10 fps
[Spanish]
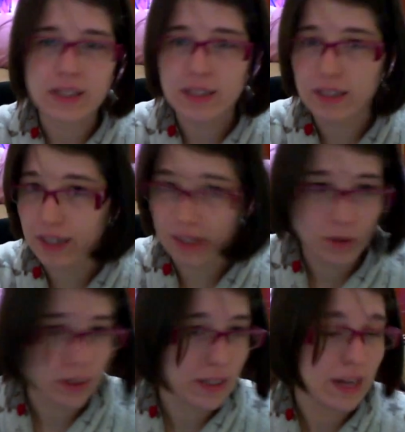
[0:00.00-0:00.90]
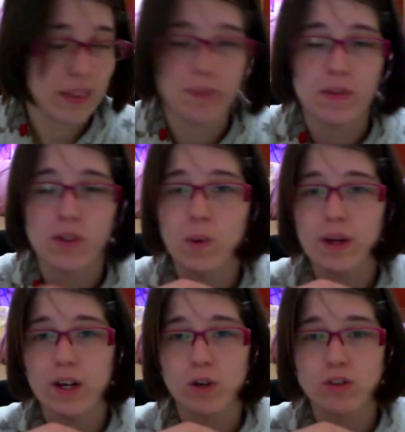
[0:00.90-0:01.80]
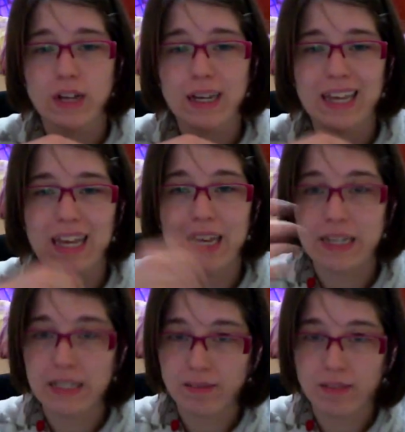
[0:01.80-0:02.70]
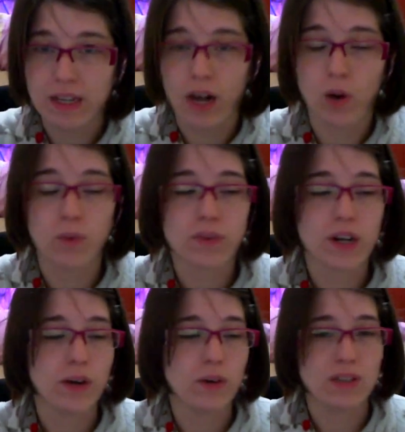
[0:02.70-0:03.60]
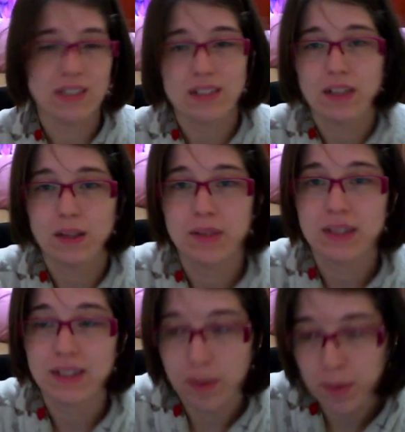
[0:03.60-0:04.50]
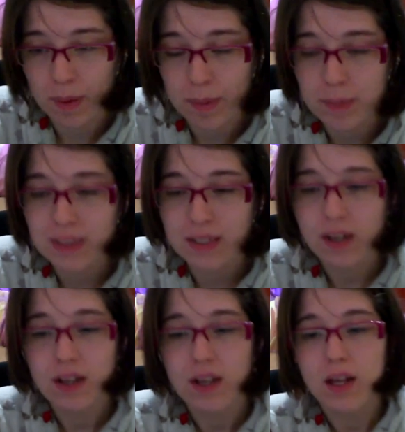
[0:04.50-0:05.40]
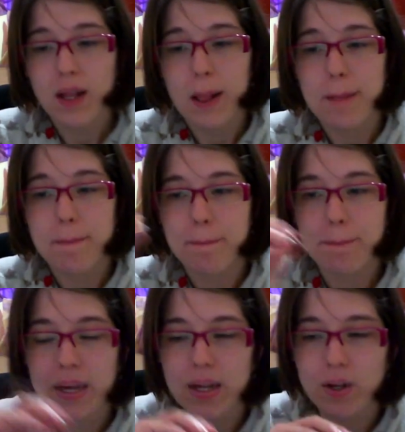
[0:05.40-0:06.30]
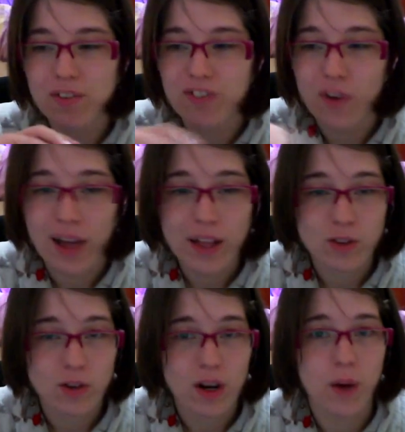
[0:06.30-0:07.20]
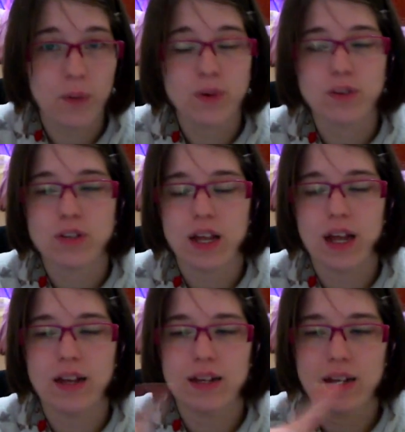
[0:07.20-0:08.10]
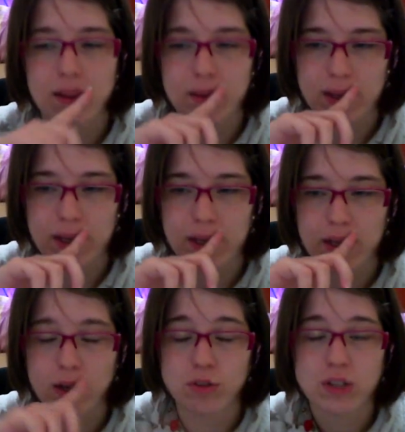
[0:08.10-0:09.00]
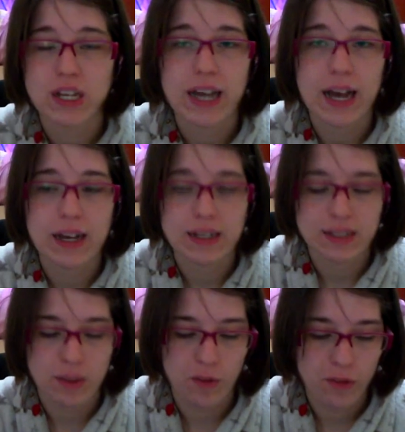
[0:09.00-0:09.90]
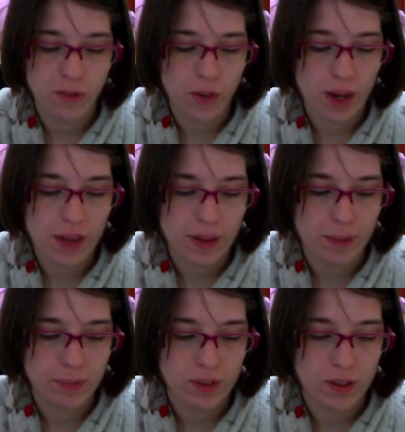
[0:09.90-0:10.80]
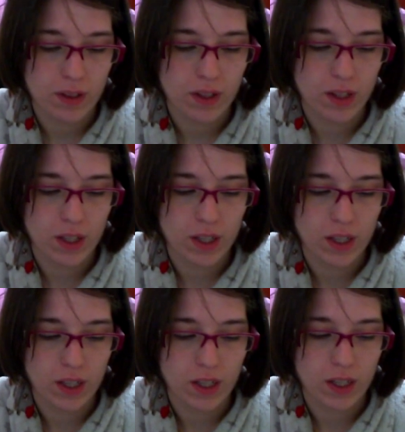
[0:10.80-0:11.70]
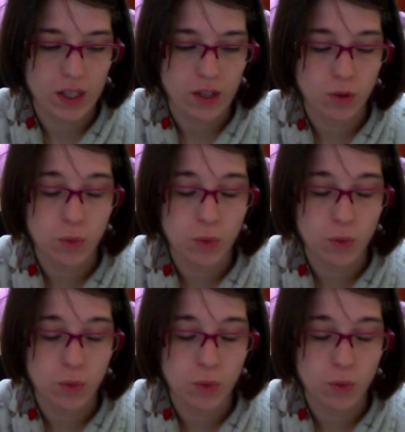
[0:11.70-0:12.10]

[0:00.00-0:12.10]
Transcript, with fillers: queriendo quitar del medio cualquier cosa que diga lo contrario, ¿no? Es exactamente esa misma premisa, pero enfocada en otro lado, ¿no? O sea, la de Nausicaa está enfocada en